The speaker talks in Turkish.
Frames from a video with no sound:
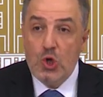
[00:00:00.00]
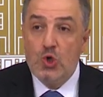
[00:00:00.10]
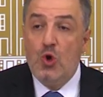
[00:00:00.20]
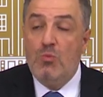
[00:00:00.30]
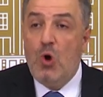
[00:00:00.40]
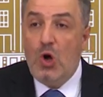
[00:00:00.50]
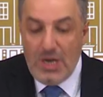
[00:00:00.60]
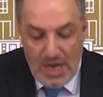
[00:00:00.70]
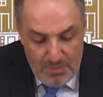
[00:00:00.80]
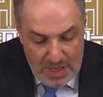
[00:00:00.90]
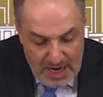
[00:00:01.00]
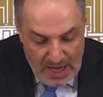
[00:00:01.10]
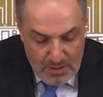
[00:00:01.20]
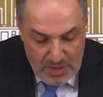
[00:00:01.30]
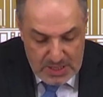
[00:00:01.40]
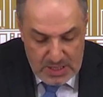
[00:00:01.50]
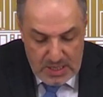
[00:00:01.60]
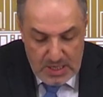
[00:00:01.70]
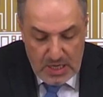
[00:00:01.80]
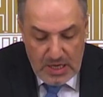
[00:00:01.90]
tüm önlemleri
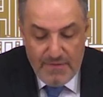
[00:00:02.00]
almasını